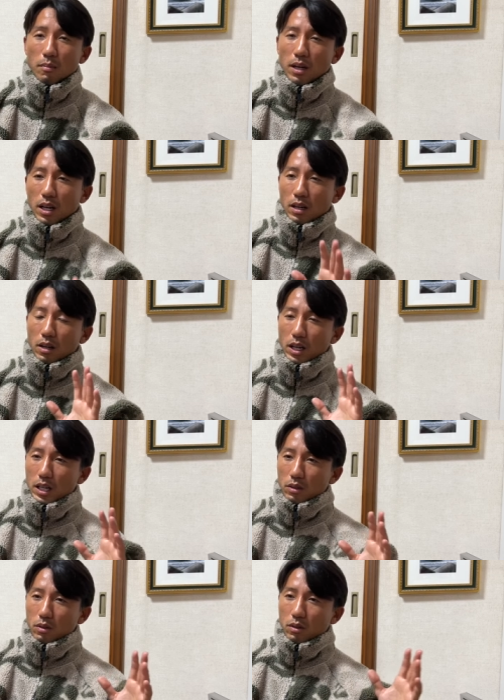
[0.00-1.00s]
まあ、
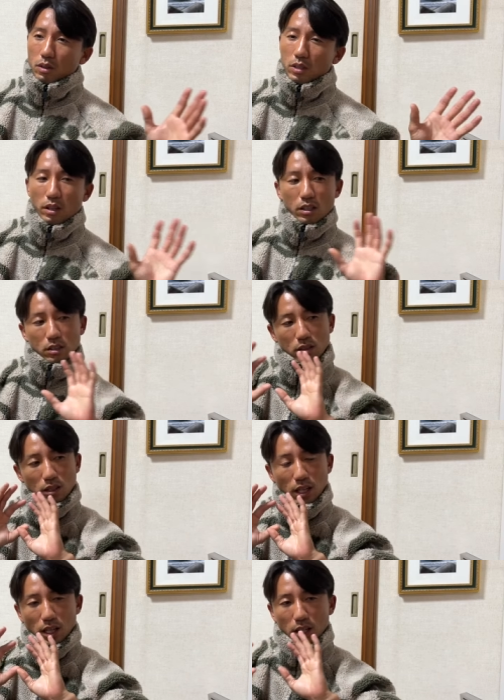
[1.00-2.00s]
あの、いわゆる、
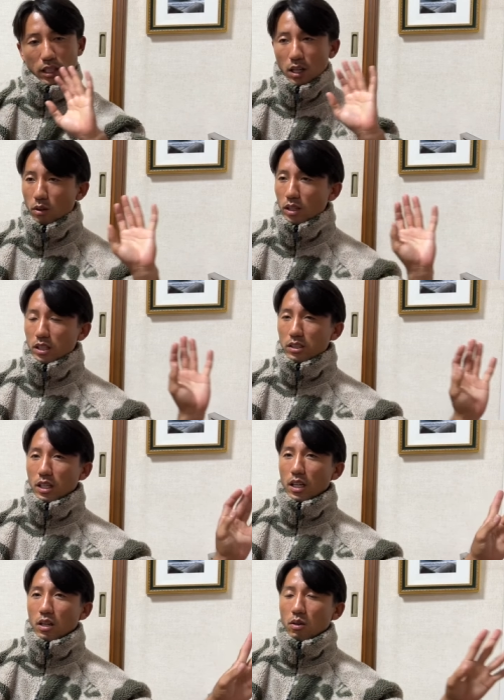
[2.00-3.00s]
えー、イラゴはです
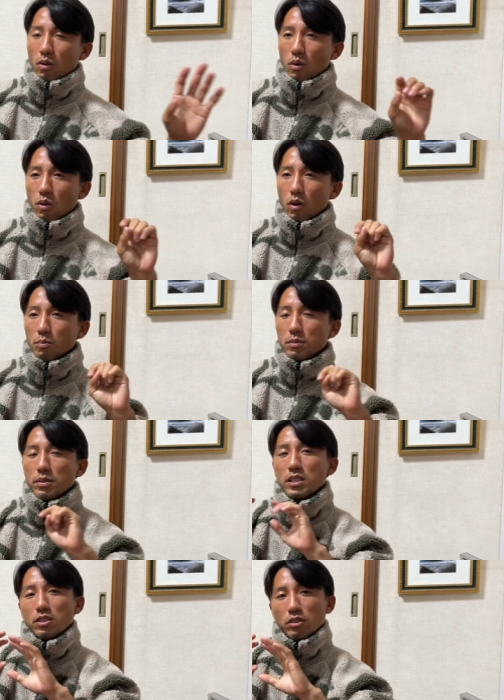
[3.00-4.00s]
ね、こう、
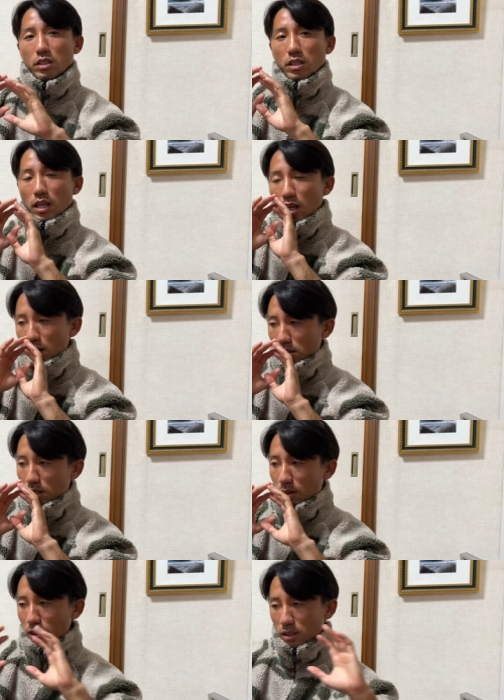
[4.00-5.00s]
オープンビーチといって、
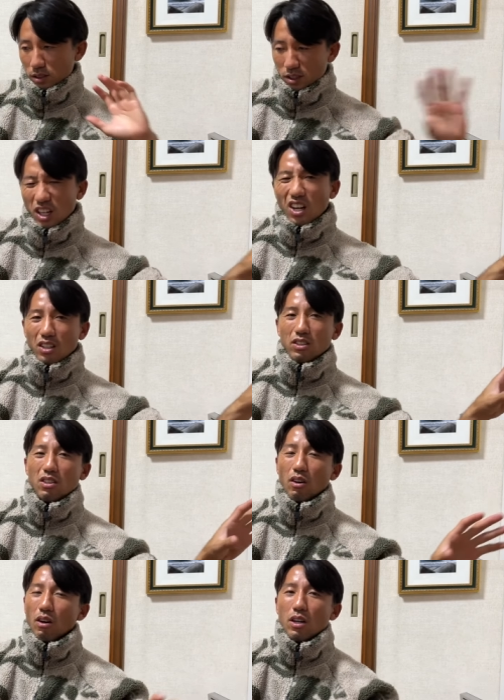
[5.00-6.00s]
砂浜がズドーン
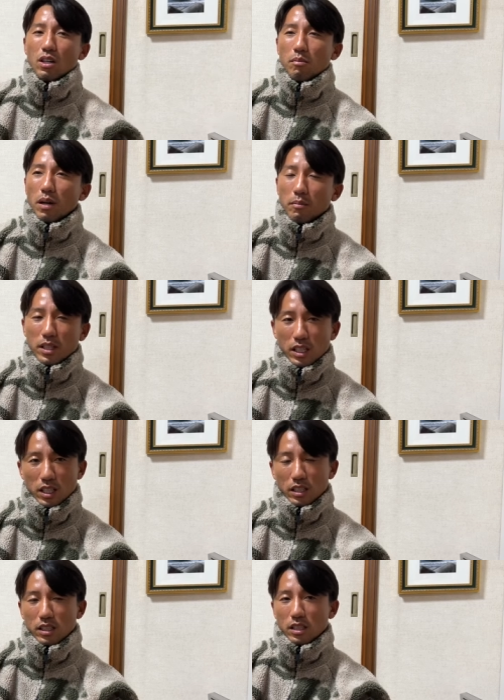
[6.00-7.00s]
と、まあ、右
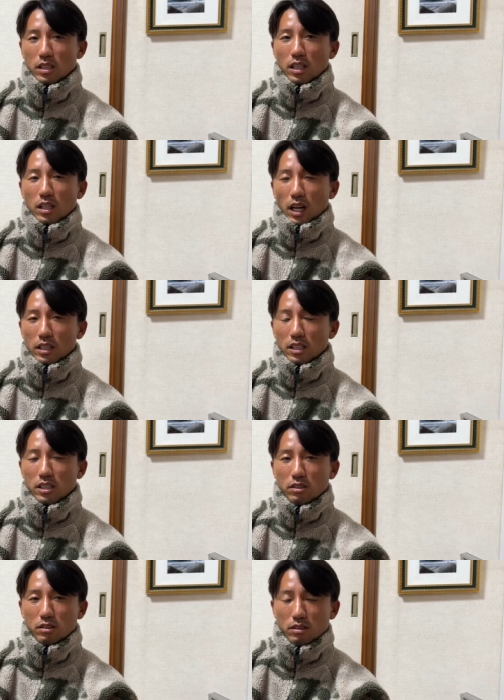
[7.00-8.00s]
左に果てし
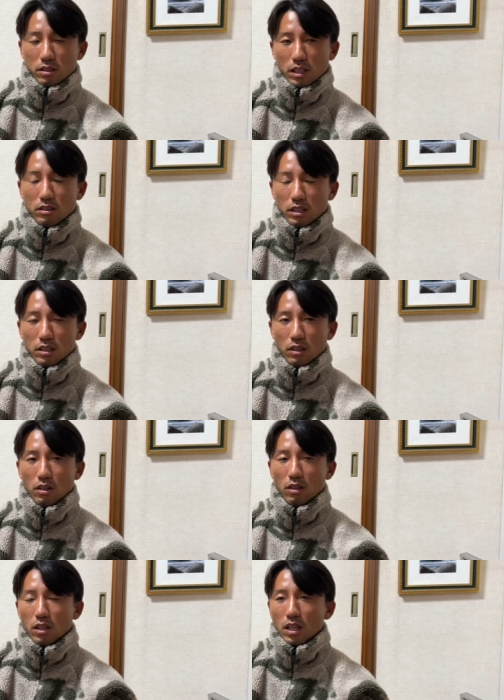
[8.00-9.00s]
なく続いてるんですけ
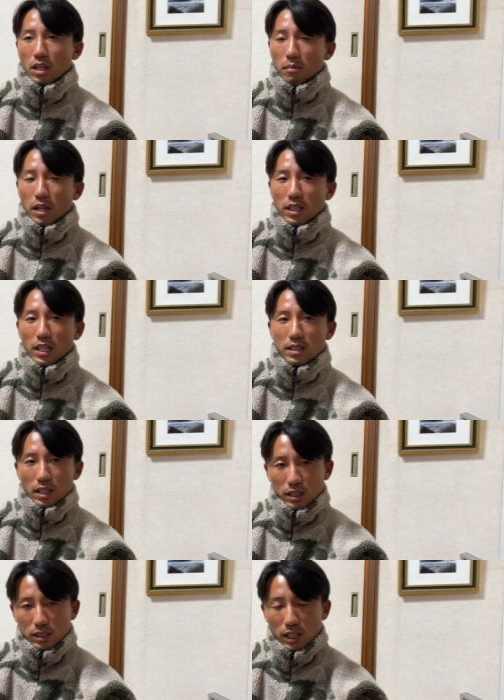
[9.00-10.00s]
ど、まあ、大
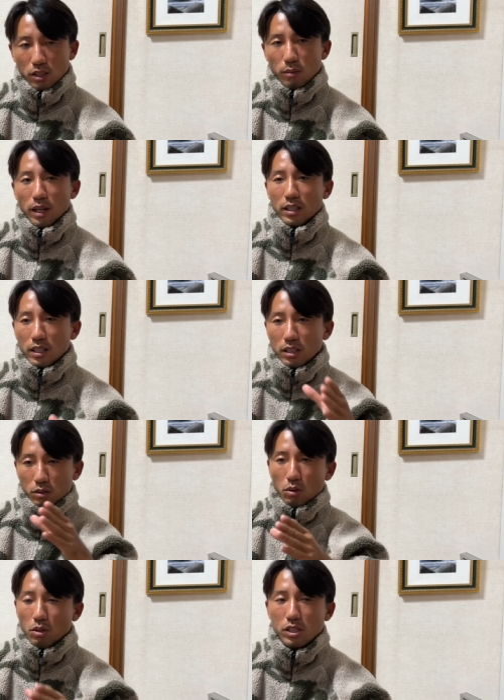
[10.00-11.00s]
体サンドバーが出てる
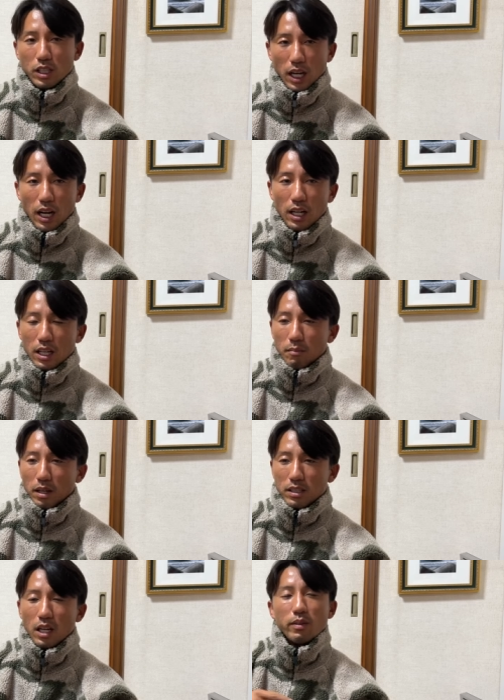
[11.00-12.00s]
ところしか、
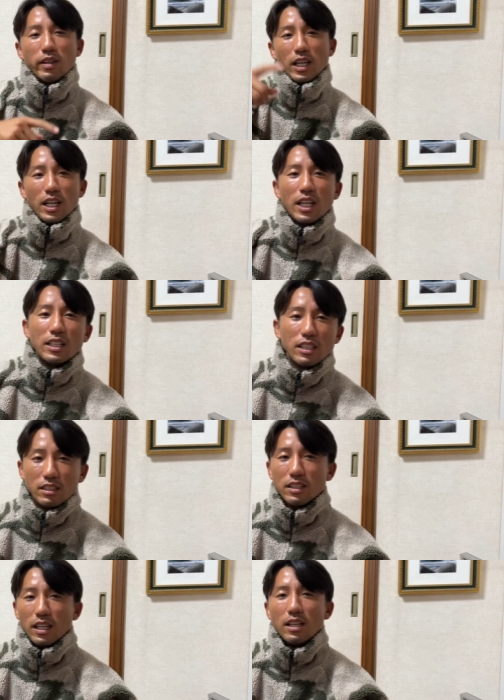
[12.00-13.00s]
まあ、サーフィンはやれないんで
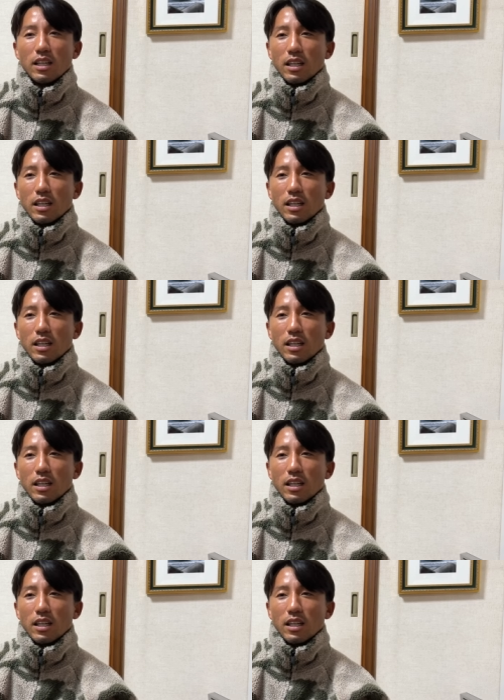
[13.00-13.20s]
すね。